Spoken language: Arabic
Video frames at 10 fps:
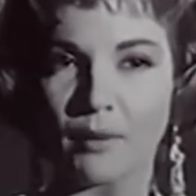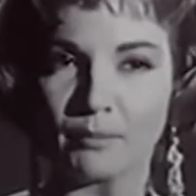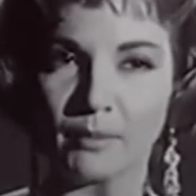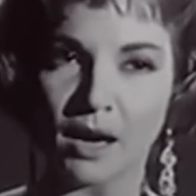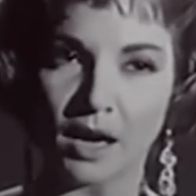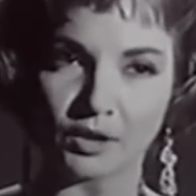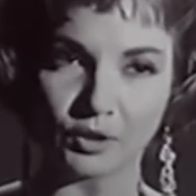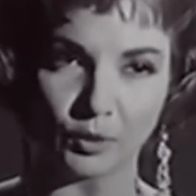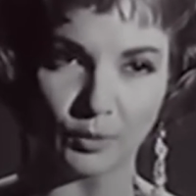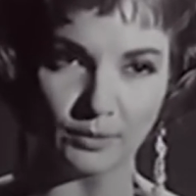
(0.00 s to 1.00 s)
شادية
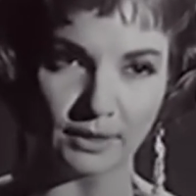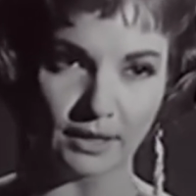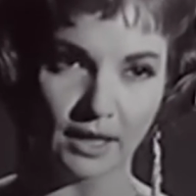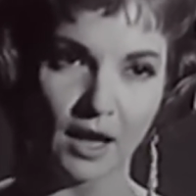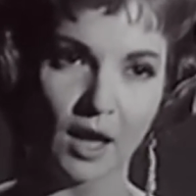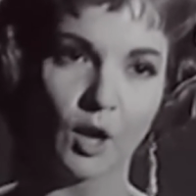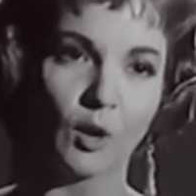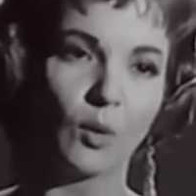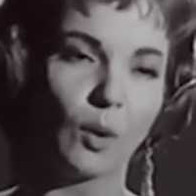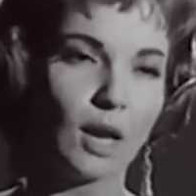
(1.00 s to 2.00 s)
لما غنت نسيبنا
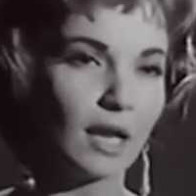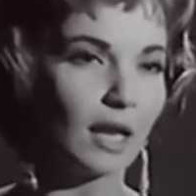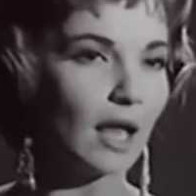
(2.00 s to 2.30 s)
الحكومة